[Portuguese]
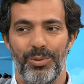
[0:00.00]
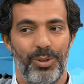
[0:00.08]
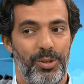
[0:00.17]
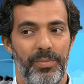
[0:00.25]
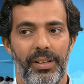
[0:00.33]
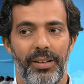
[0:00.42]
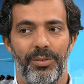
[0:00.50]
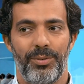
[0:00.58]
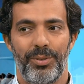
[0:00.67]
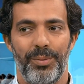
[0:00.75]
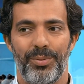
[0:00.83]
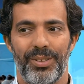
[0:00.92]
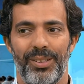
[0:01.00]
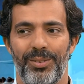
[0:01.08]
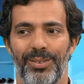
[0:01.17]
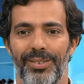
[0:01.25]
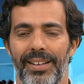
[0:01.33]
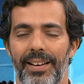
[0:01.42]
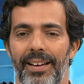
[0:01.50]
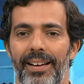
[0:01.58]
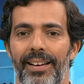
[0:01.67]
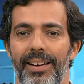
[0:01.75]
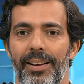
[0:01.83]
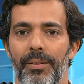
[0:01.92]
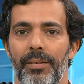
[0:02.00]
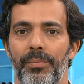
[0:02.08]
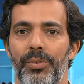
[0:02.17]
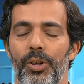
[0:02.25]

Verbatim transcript: dois mil anos e, portanto, eh, eh,